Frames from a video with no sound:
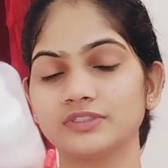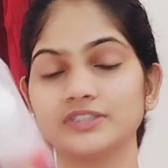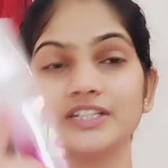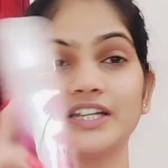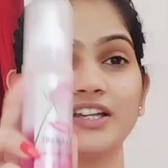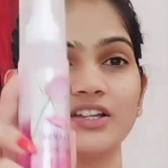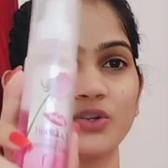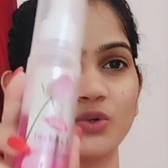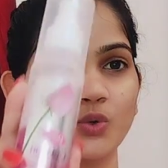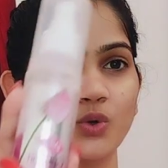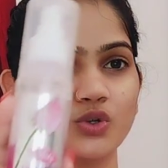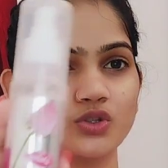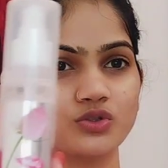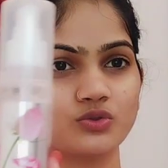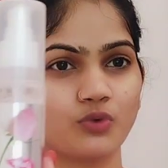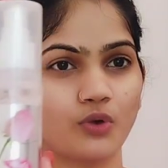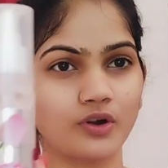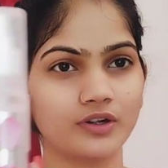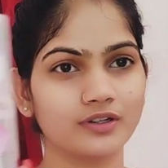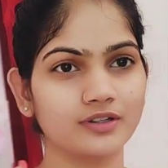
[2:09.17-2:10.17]
ये रोज़
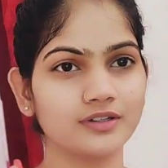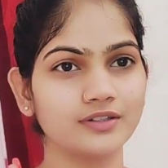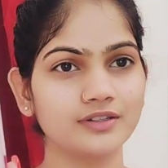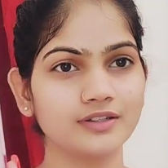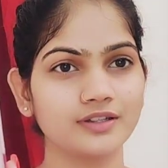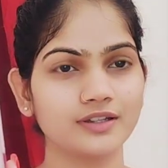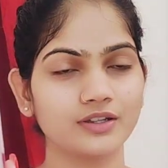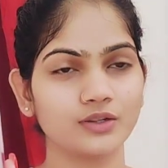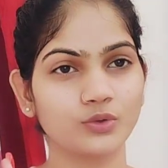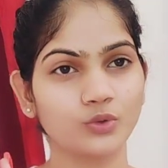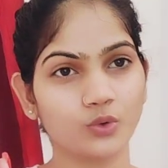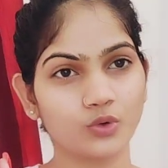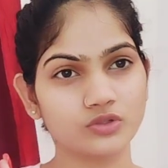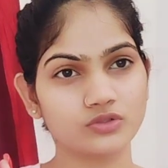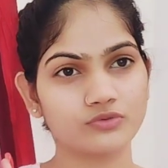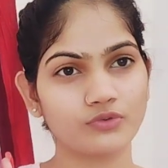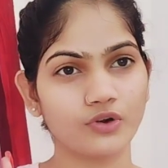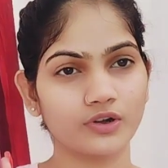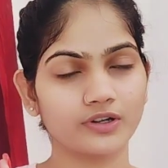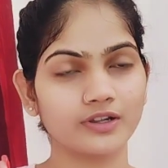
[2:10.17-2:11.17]
वाटर
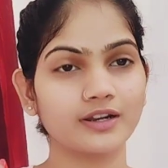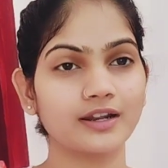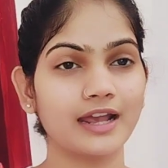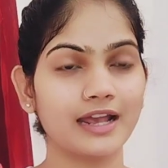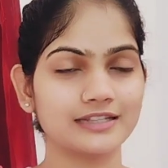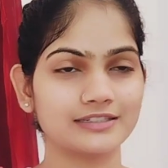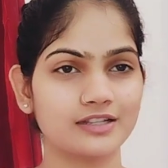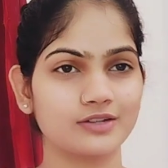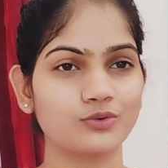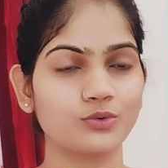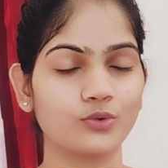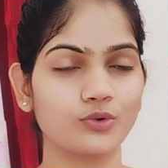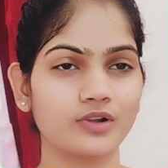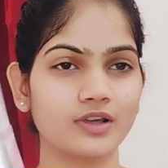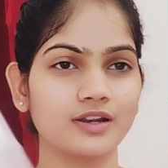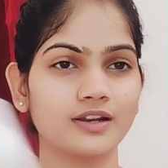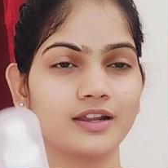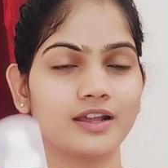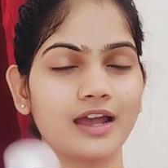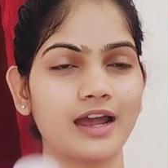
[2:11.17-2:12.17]
रोज़ वाटर एज अ
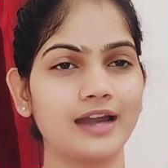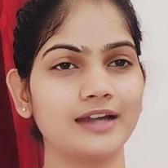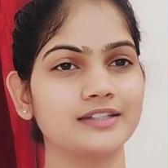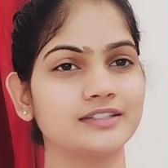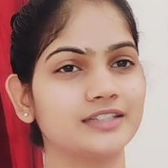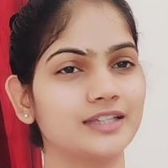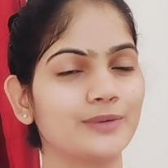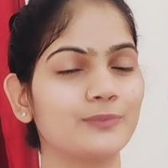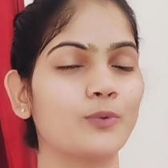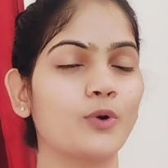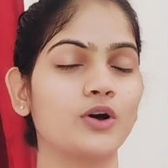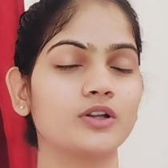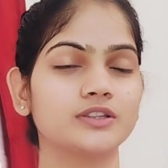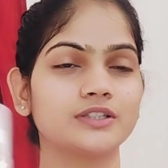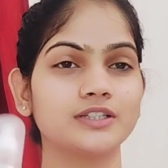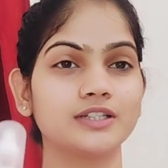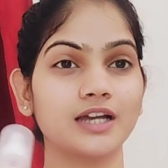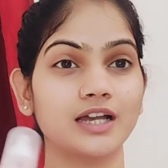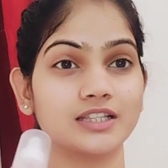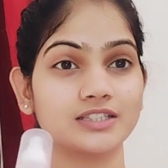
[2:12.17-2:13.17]
टोनर एंड ये बहुत
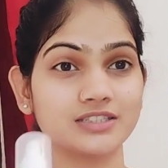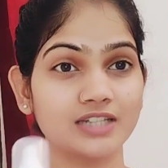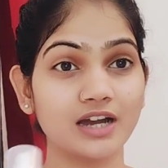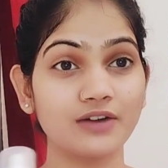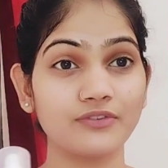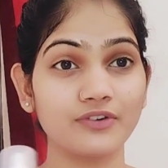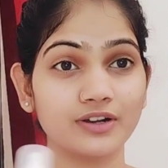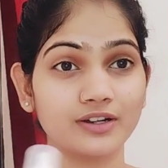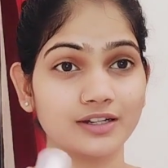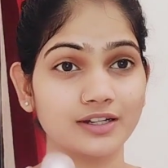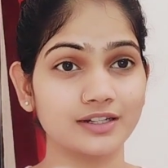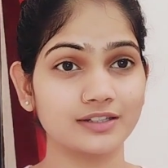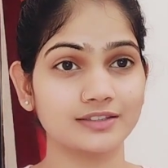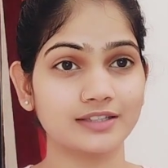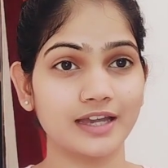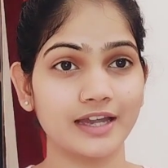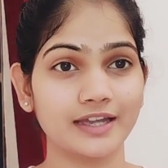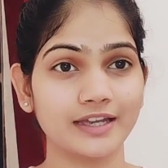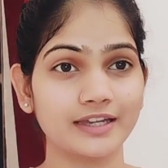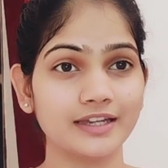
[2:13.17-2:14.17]
ही अच्छा वर्क
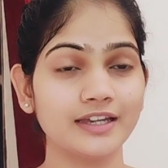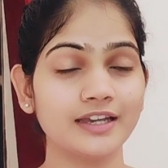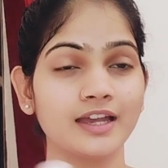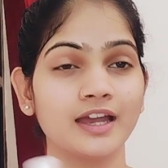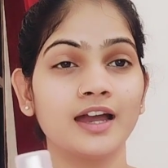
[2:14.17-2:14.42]
करता है